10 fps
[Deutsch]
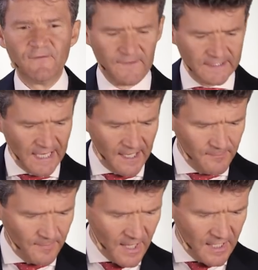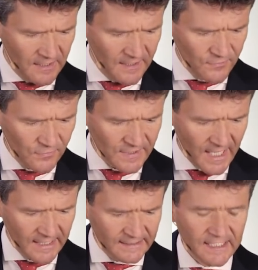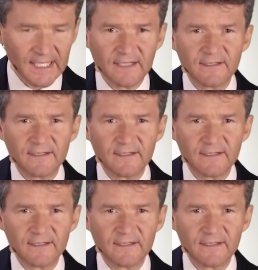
weshalb Jesus sagt,